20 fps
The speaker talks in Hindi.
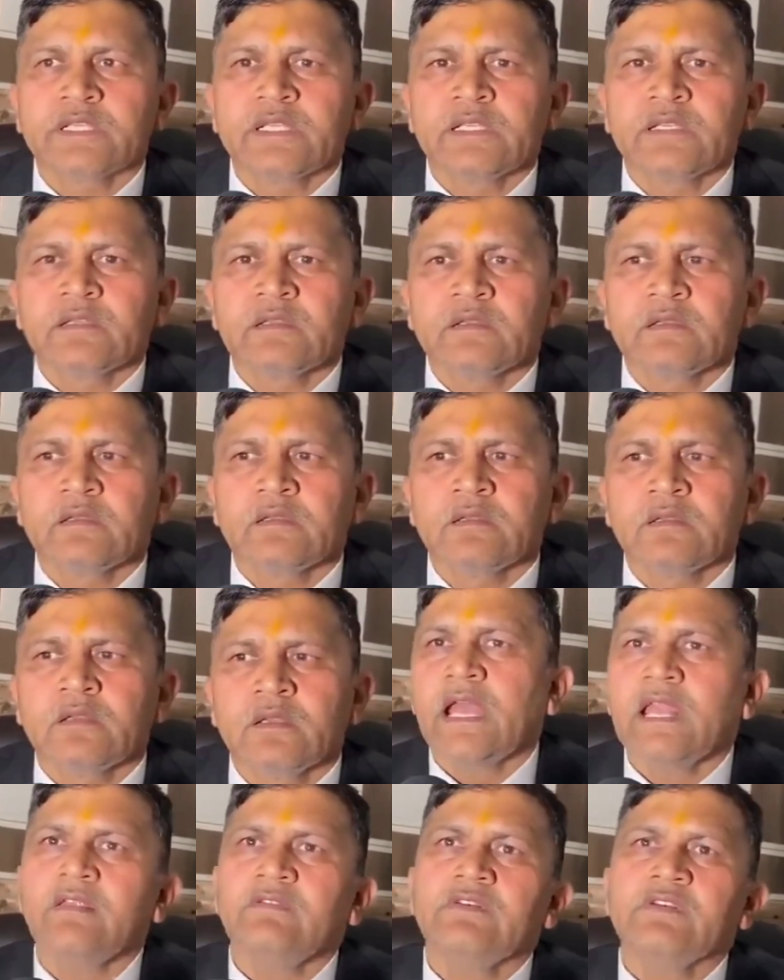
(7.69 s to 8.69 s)
से
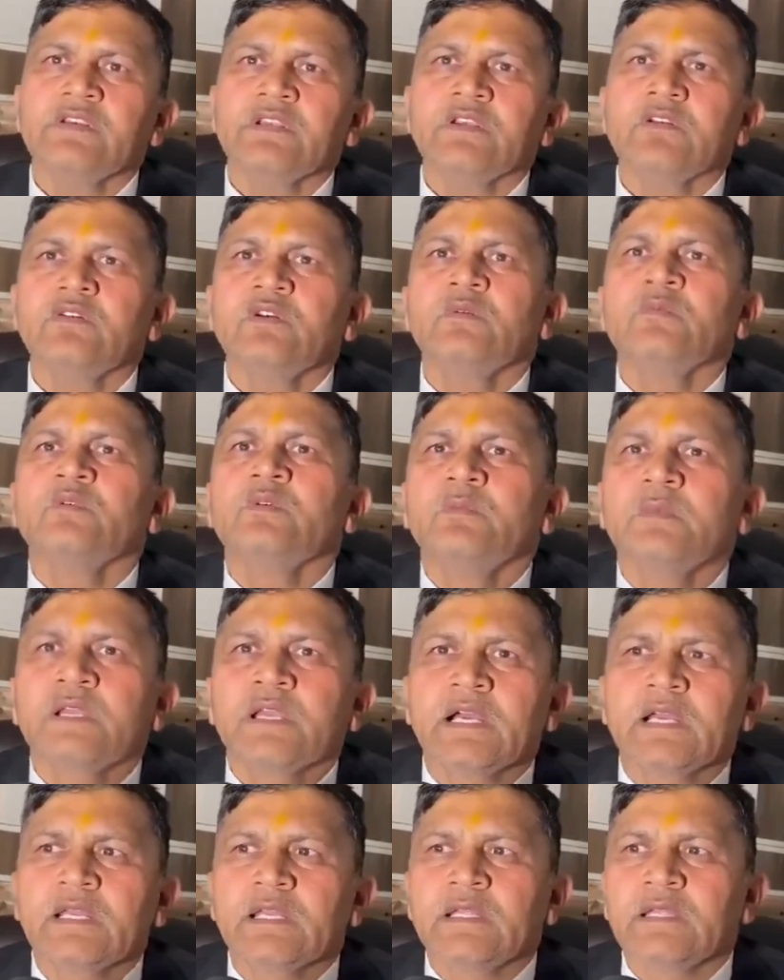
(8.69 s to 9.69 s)
एलविश की कोई
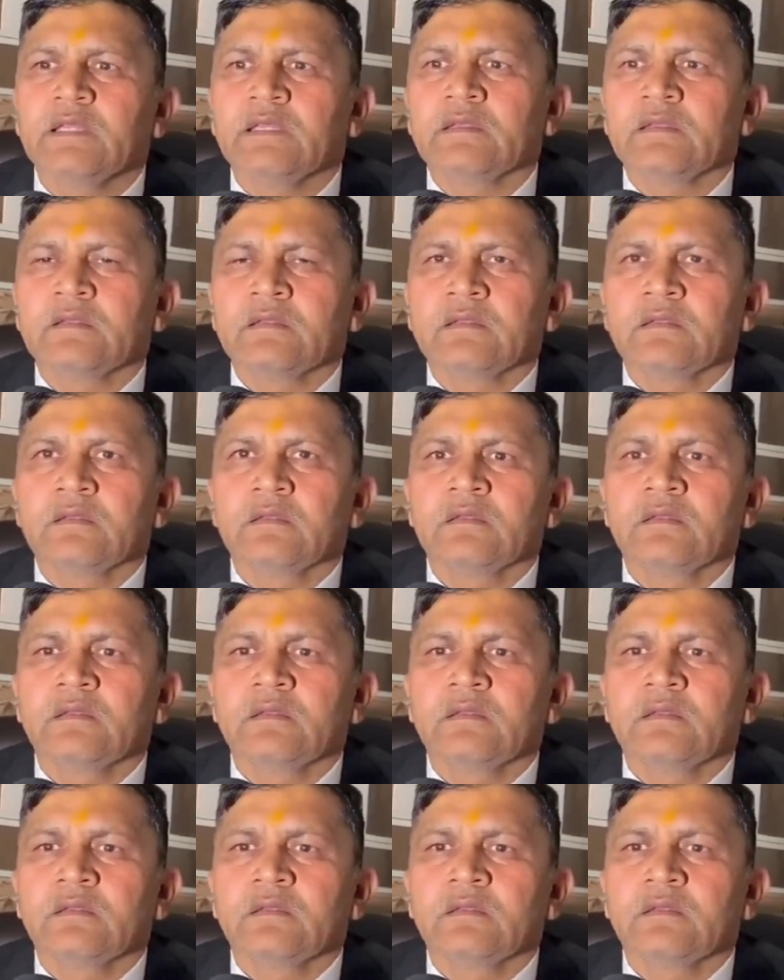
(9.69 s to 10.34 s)
भूमिका नहीं है